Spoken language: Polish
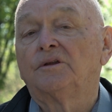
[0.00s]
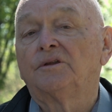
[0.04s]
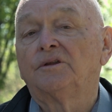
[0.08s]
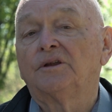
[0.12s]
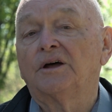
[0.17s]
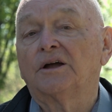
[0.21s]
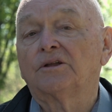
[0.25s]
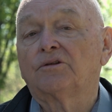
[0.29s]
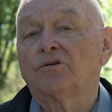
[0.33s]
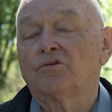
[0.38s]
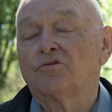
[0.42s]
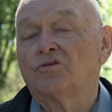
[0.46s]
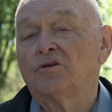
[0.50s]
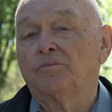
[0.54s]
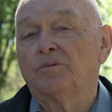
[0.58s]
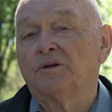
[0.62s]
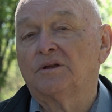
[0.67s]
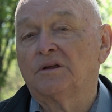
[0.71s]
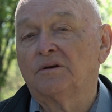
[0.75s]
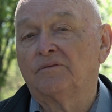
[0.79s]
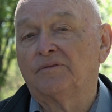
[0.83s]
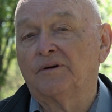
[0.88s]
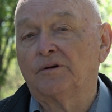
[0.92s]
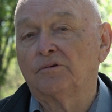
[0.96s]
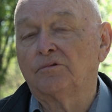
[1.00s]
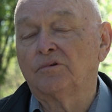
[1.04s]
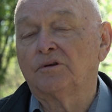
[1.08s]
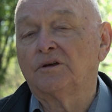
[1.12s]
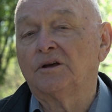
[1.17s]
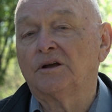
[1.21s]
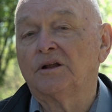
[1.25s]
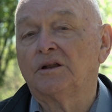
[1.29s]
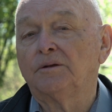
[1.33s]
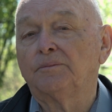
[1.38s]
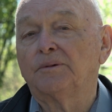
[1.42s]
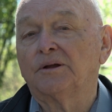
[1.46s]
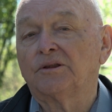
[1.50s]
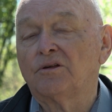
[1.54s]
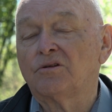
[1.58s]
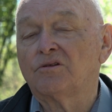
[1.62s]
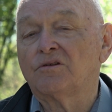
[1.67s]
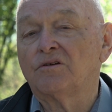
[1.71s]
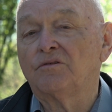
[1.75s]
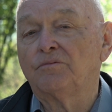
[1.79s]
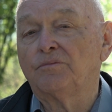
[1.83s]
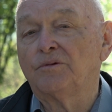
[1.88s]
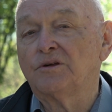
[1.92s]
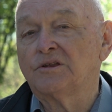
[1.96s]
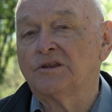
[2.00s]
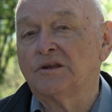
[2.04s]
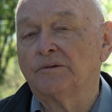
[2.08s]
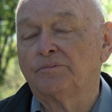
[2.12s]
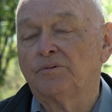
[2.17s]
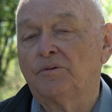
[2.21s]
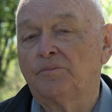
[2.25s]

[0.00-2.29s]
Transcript: na to, żeby te warunki klimatyczne w mieście